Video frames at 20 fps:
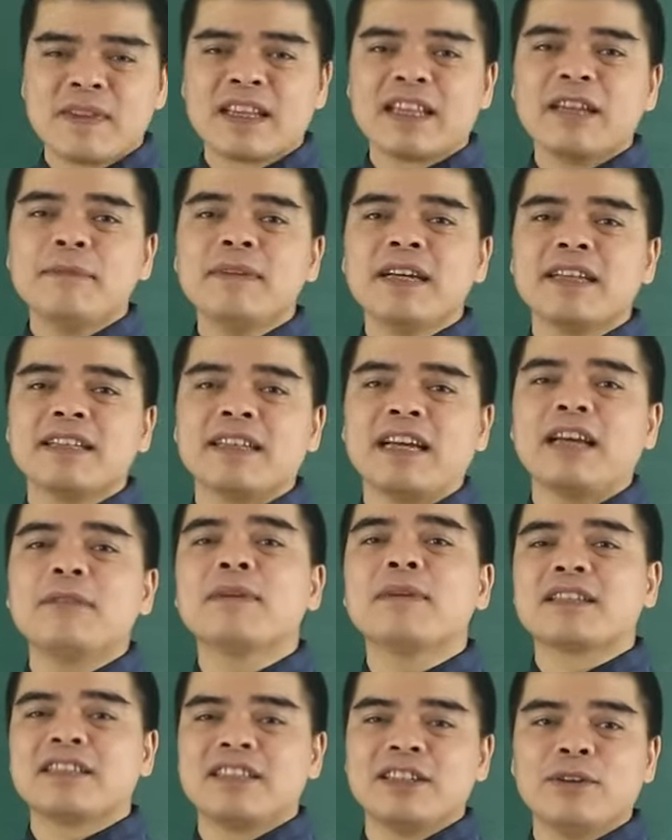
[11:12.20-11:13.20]
kiếp này thì ăn
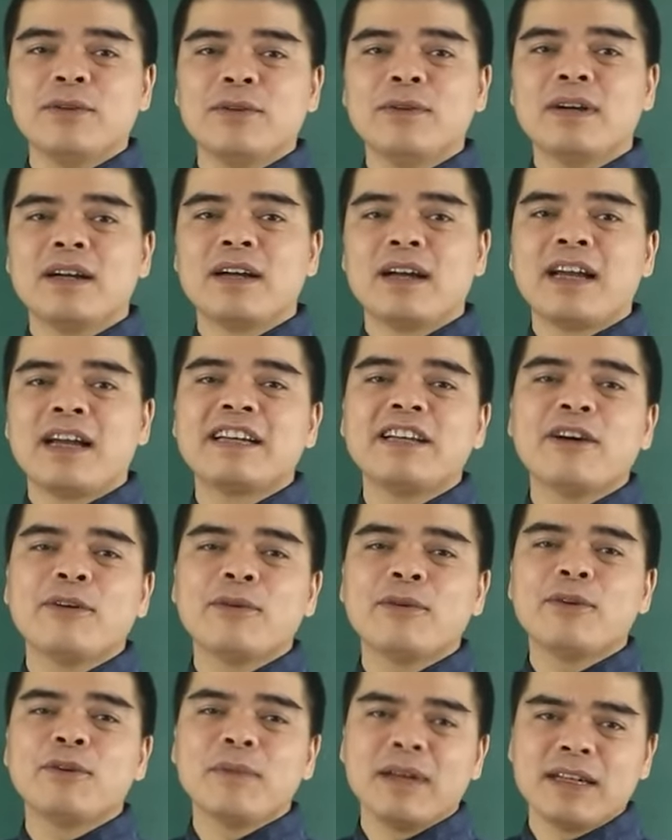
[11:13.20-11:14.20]
mặc thiếu hay
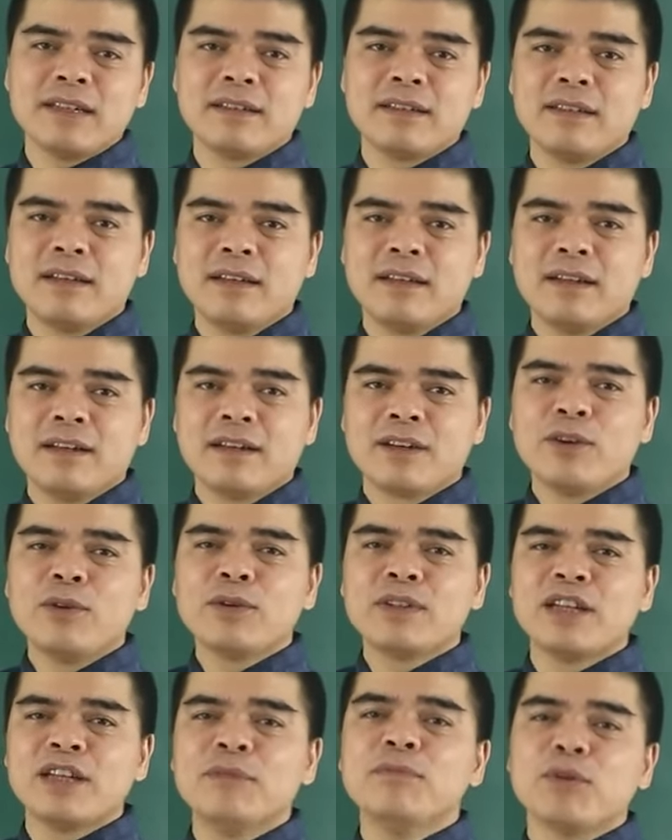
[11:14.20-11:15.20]
đau đôi mắt
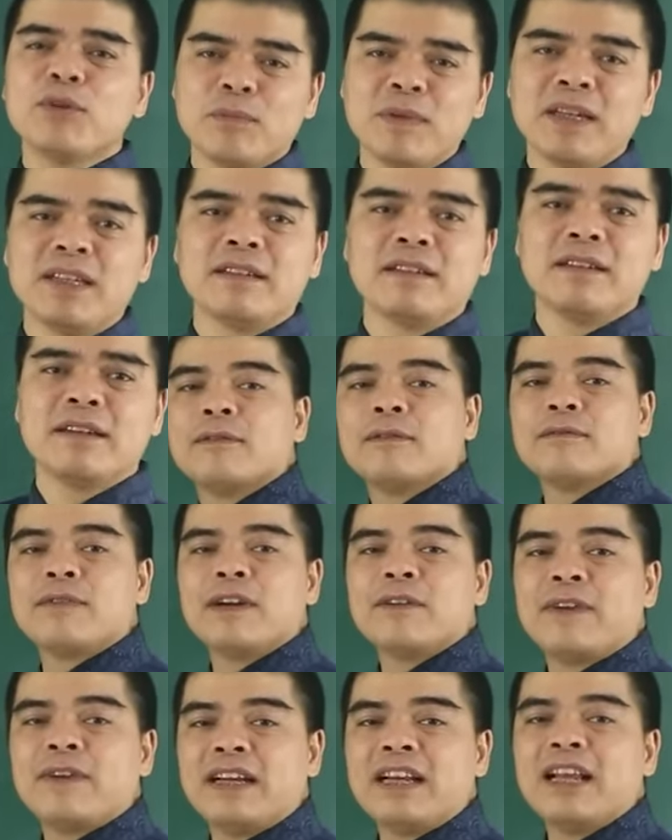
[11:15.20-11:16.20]
cô thế một mình
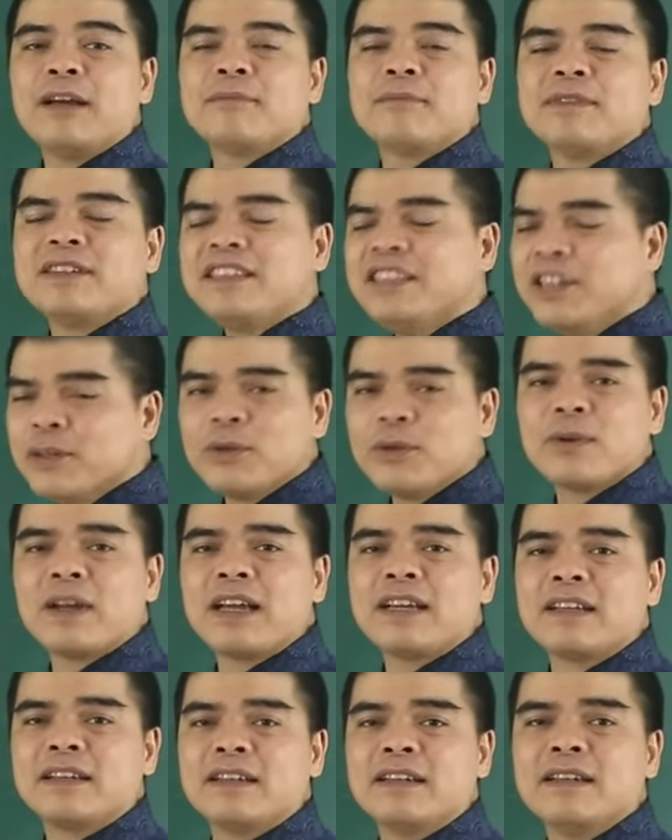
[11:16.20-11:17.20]
và phải làm nhiều điều
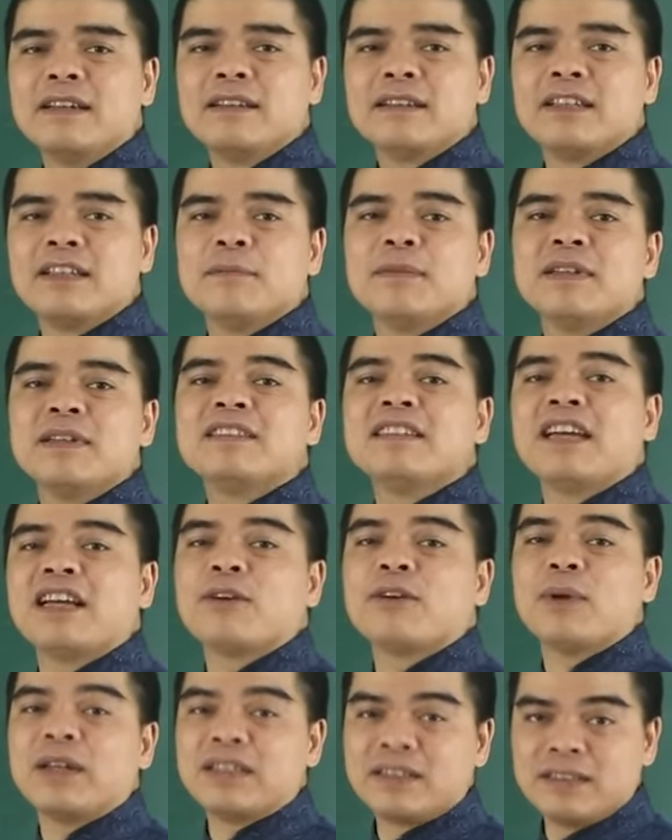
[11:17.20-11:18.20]
lành thì mới trả
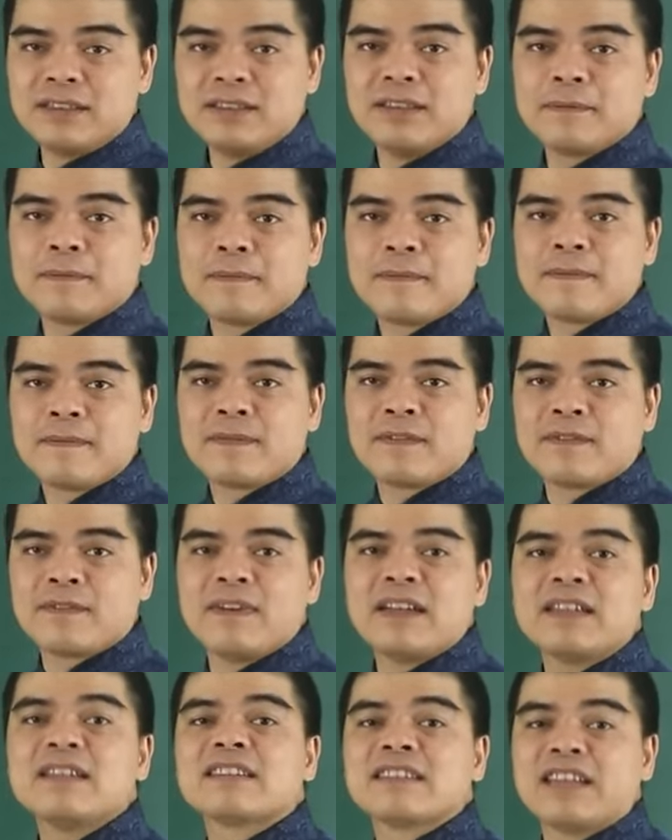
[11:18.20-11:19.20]
được quả xưa
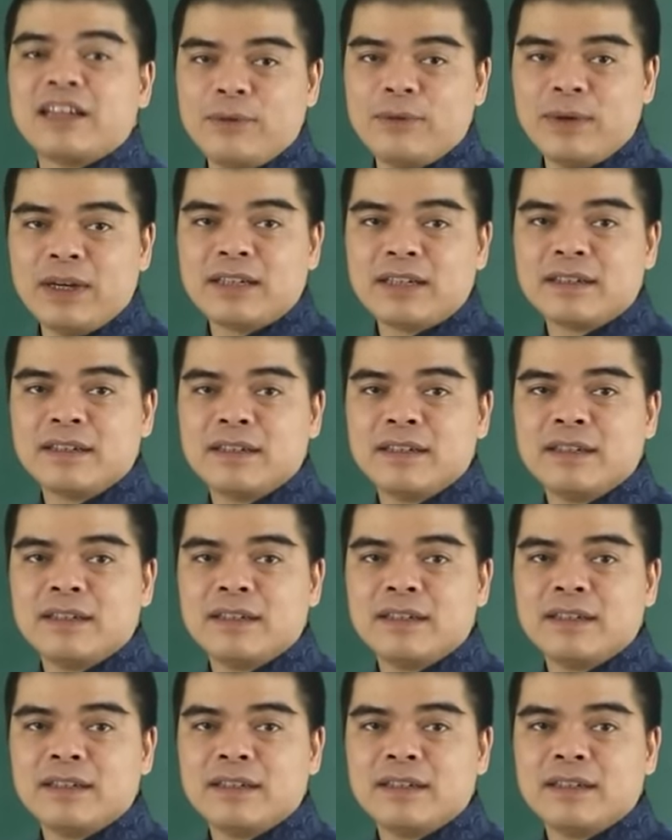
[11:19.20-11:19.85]
và được giải oan